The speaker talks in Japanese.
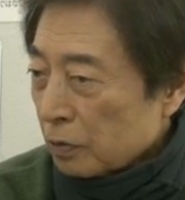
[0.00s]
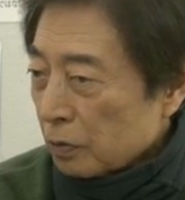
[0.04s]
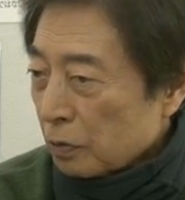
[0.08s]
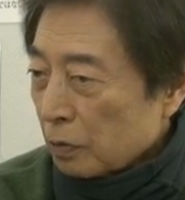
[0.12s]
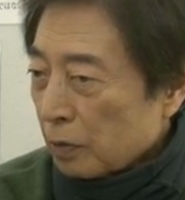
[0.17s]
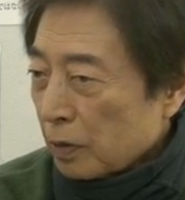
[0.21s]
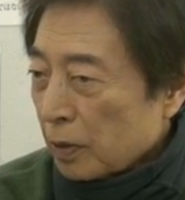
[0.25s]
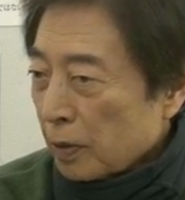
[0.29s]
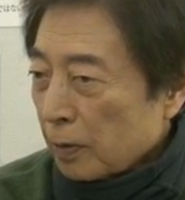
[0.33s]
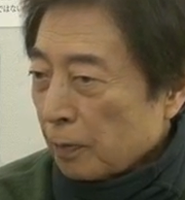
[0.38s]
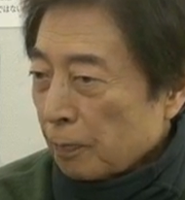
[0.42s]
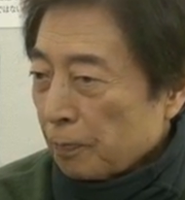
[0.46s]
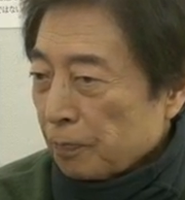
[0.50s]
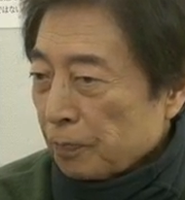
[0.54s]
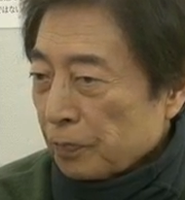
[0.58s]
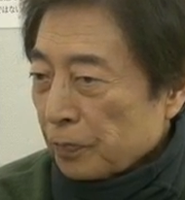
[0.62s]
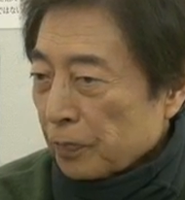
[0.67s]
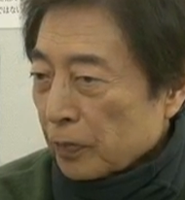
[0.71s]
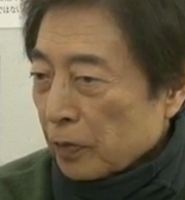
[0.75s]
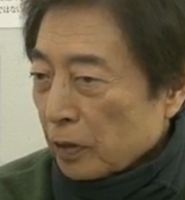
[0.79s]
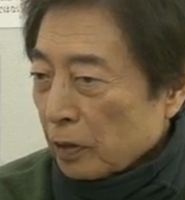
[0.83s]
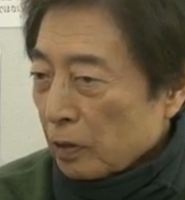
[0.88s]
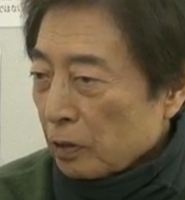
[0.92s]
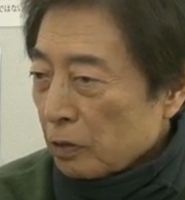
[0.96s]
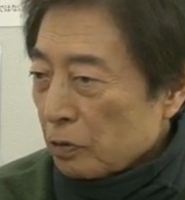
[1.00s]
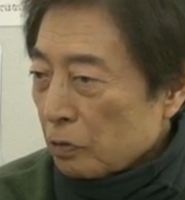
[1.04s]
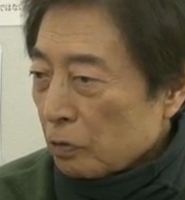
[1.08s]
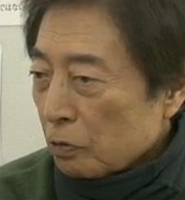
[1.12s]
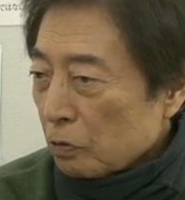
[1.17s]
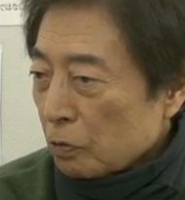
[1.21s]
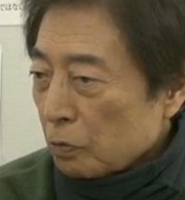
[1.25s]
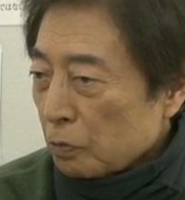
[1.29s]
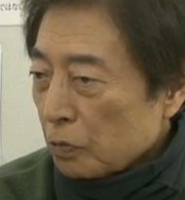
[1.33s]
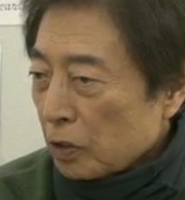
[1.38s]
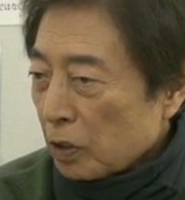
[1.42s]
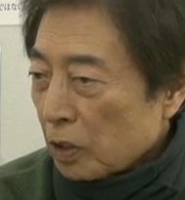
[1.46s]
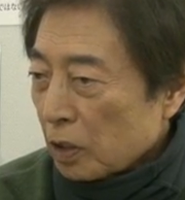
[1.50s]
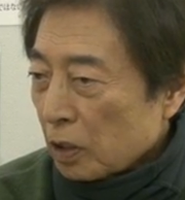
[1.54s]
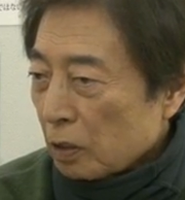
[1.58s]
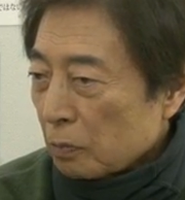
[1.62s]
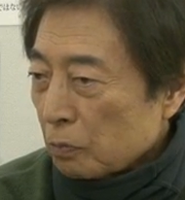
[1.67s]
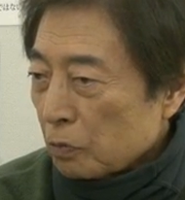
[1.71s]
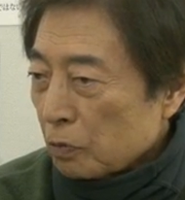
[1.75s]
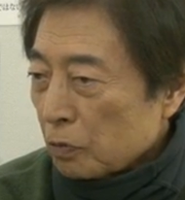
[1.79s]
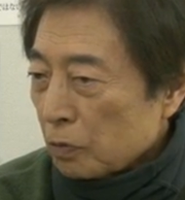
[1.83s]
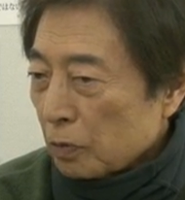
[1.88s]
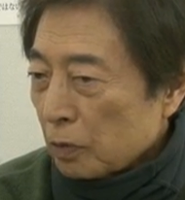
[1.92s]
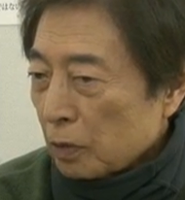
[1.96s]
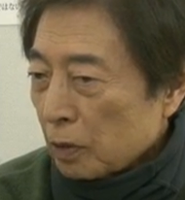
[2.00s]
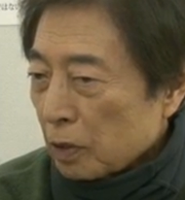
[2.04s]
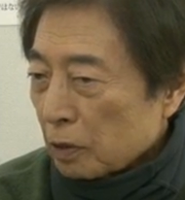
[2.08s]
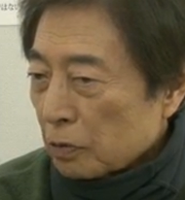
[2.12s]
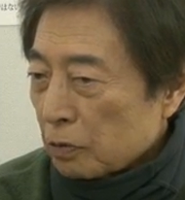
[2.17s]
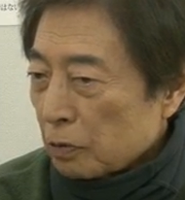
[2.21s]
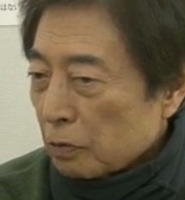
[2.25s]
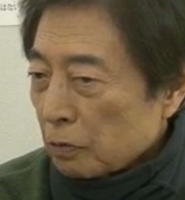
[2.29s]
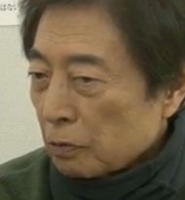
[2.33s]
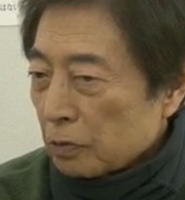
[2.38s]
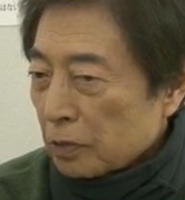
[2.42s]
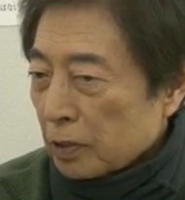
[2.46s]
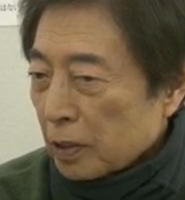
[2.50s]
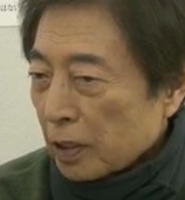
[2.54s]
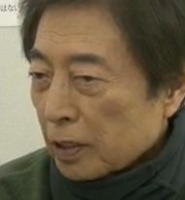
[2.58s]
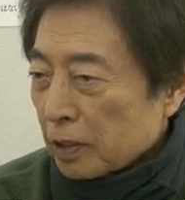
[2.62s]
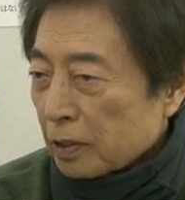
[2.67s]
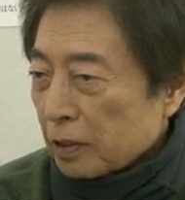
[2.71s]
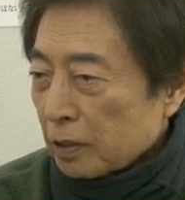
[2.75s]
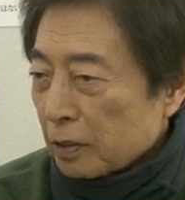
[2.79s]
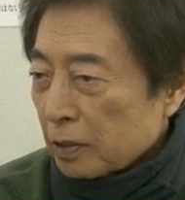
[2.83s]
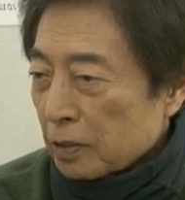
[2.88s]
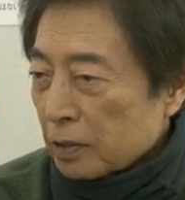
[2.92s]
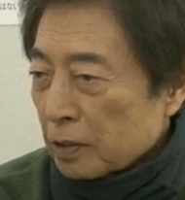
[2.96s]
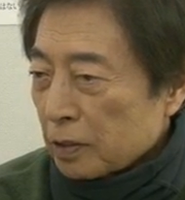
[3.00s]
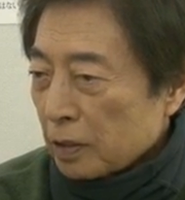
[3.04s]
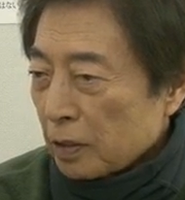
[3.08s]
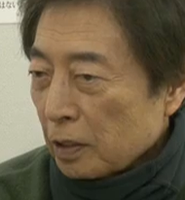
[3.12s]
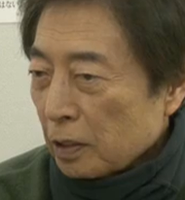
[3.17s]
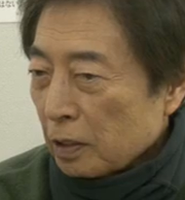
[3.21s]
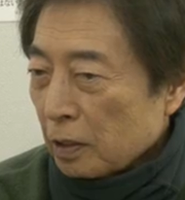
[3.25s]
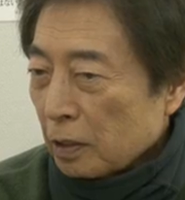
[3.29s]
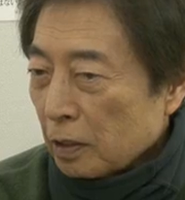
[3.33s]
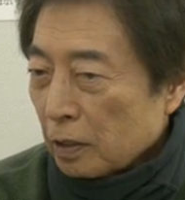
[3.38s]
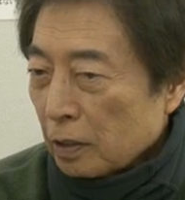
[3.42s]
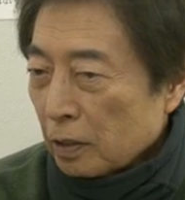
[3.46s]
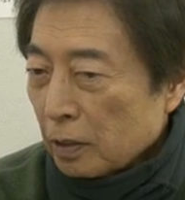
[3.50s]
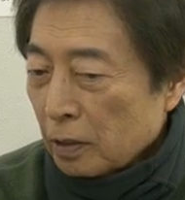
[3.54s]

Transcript: それは原子力村がもう圧力かけてですね